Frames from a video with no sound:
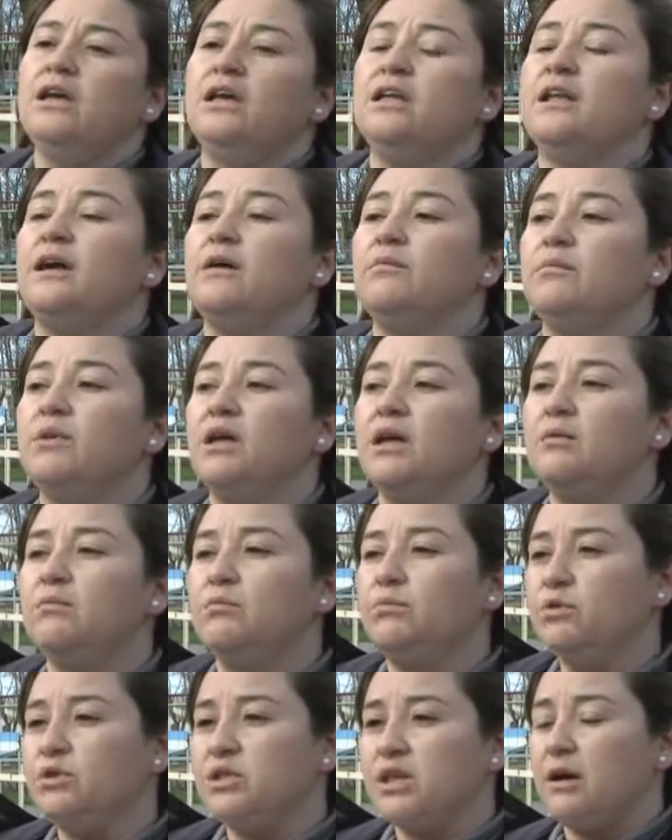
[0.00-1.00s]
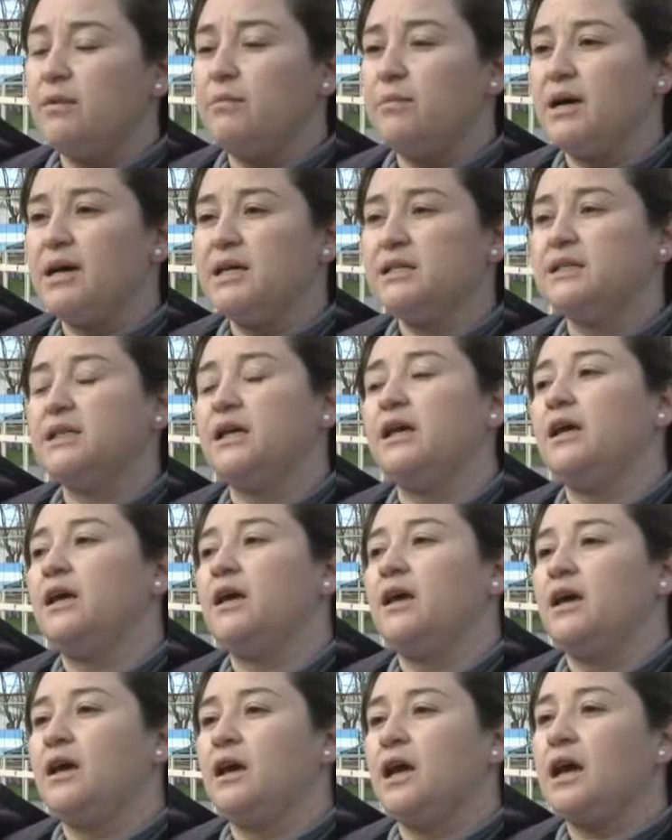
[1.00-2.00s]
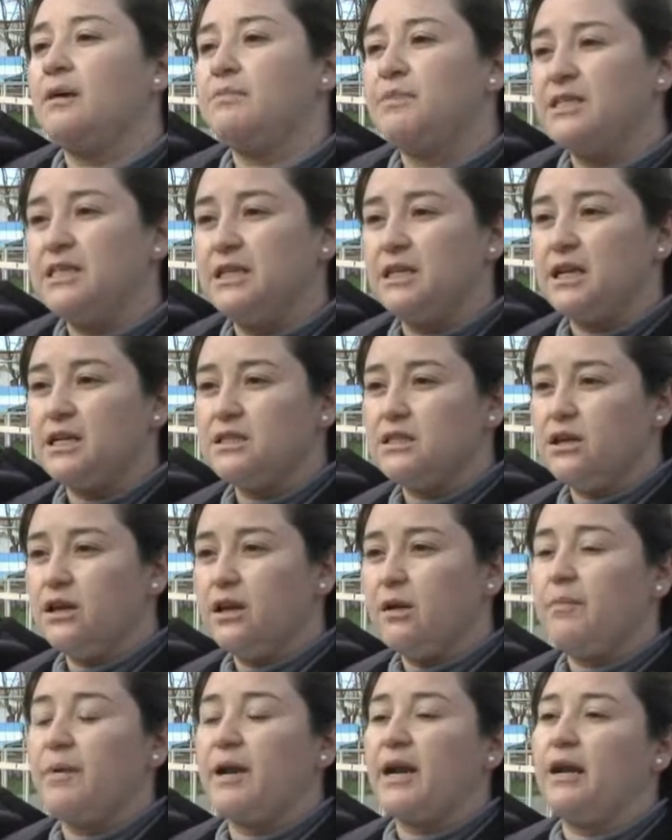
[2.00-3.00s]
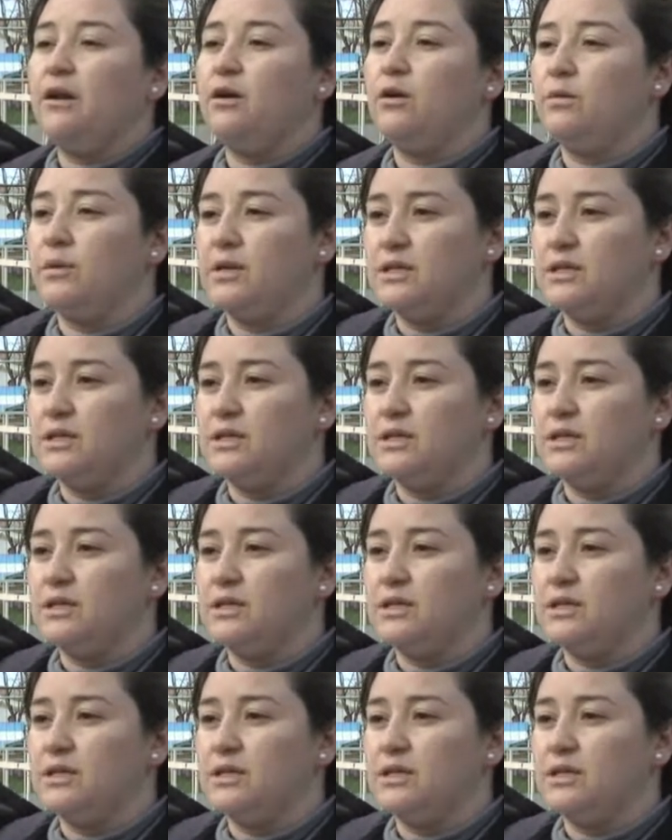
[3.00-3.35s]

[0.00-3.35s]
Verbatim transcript: y también muchas más eh, capacitaciones para los